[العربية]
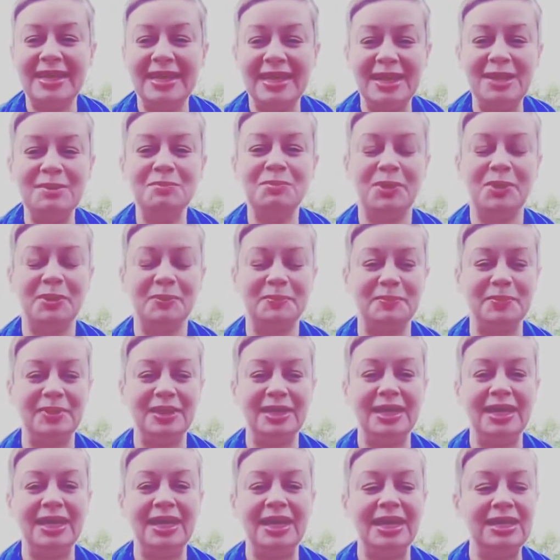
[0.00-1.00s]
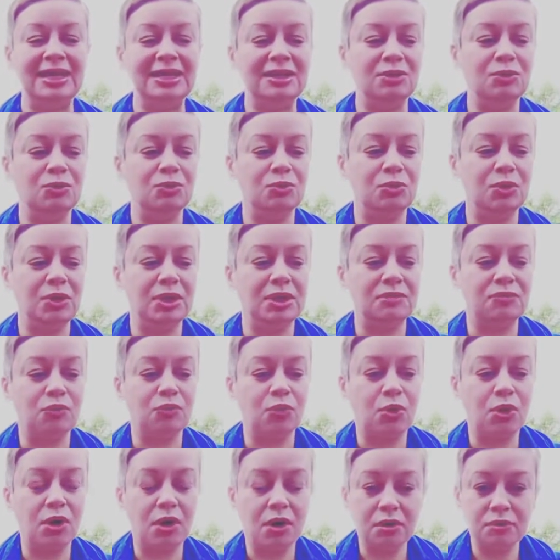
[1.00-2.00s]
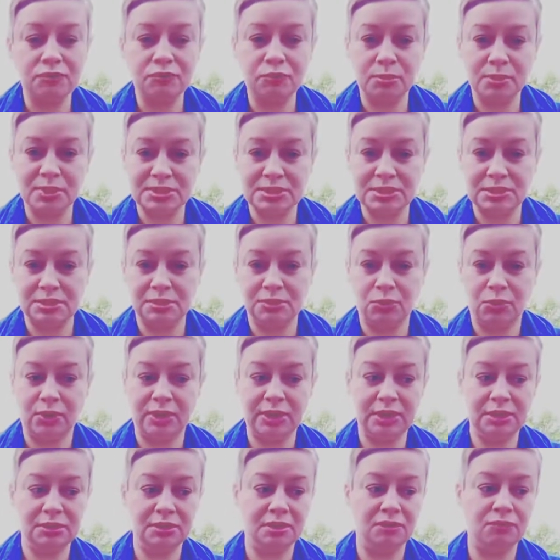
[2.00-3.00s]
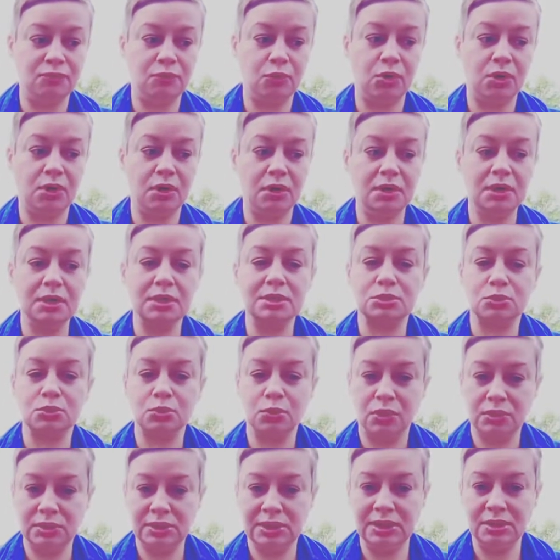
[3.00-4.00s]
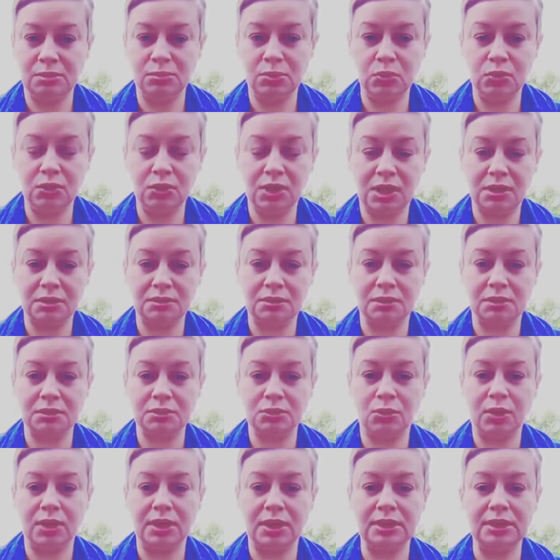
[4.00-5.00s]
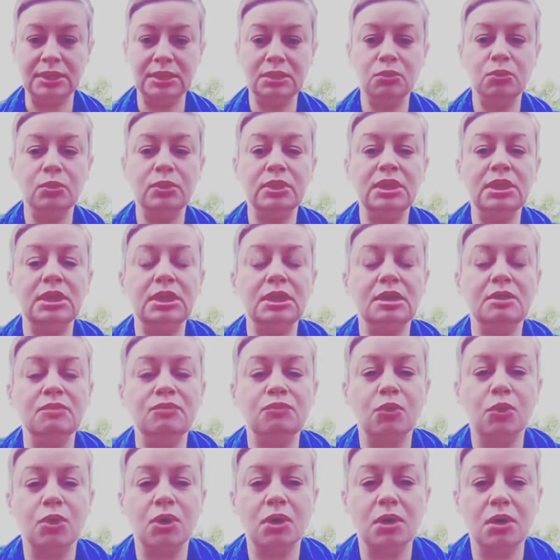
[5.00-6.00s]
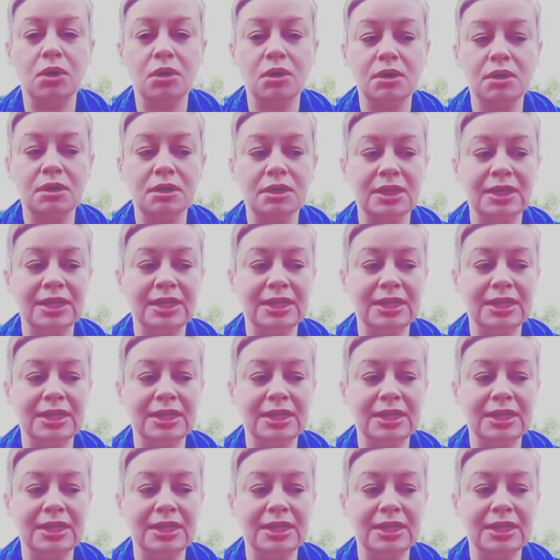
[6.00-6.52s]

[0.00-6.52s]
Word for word: المهم انه الفخار في مصر نوعين الفخار الاسواني اللي بقول لحضراتكم عليه والفخار